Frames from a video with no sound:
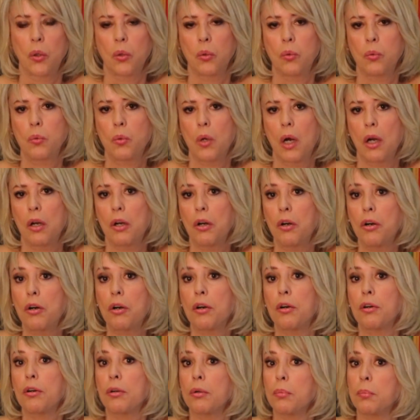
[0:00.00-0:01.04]
ou
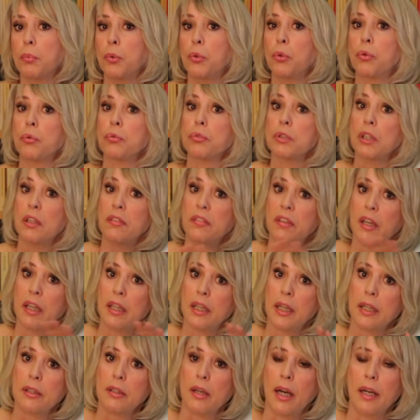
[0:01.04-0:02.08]
alors bon vous avez
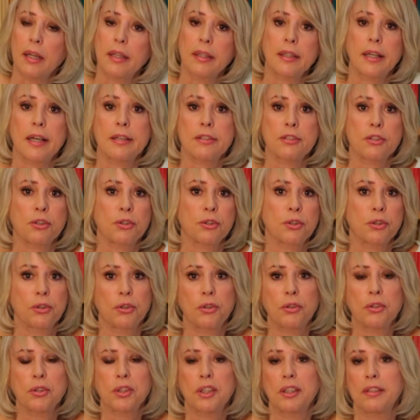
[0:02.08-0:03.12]
un,
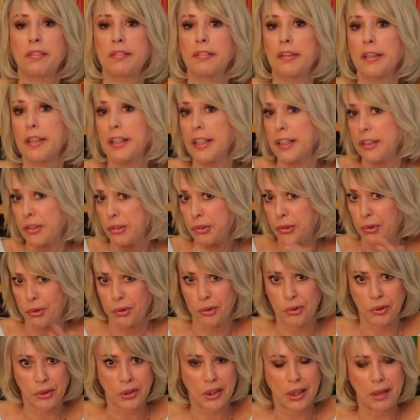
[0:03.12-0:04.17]
ascendant qui va être
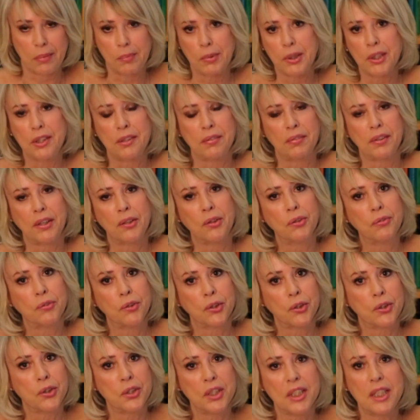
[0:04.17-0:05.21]
totalement différent de
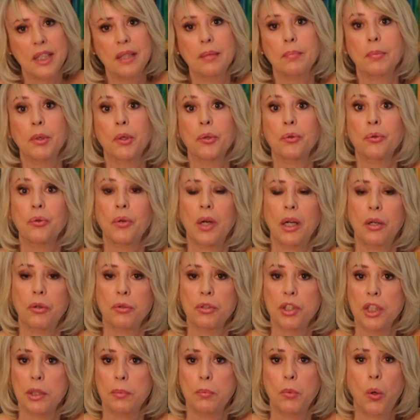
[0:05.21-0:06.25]
votre signe, mais en tout cas le
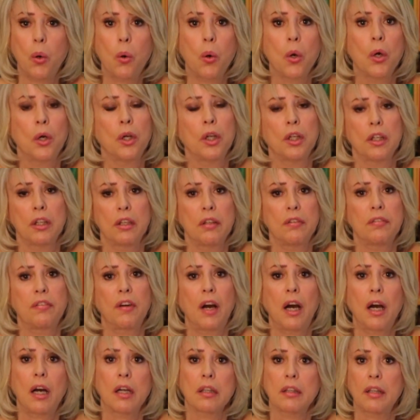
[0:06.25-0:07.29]
Gémeaux il
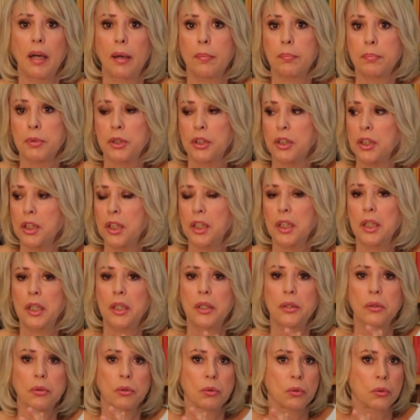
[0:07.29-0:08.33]
va
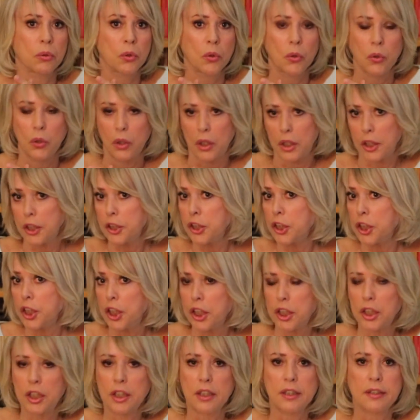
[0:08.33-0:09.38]
adapter les
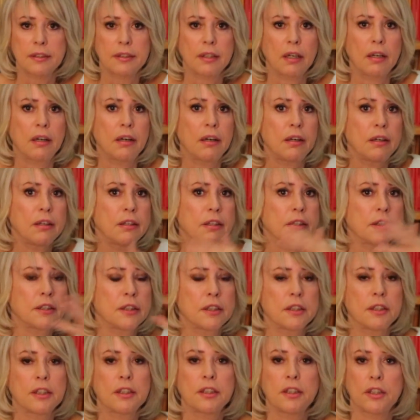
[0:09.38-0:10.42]
idées des uns, les
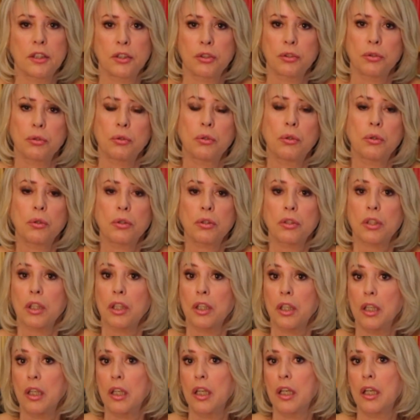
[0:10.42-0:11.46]
idées des autres
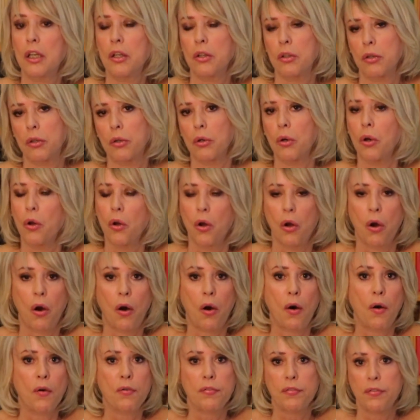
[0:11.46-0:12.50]
et
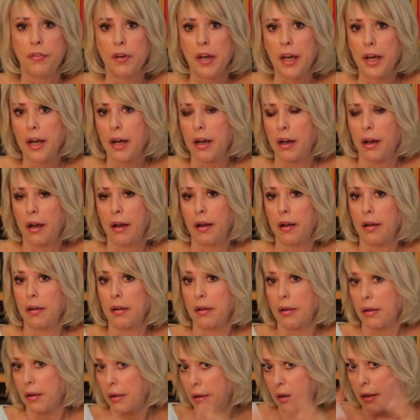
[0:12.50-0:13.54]
en faire
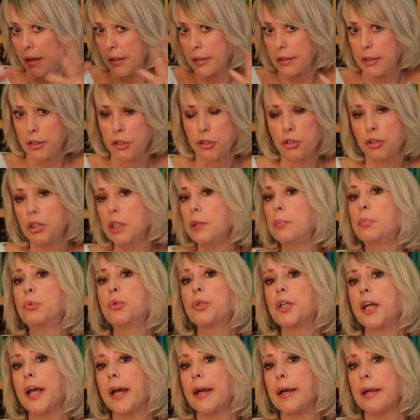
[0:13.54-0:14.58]
un très joli
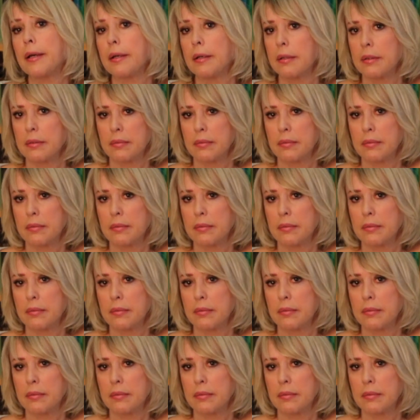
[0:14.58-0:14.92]
bouquet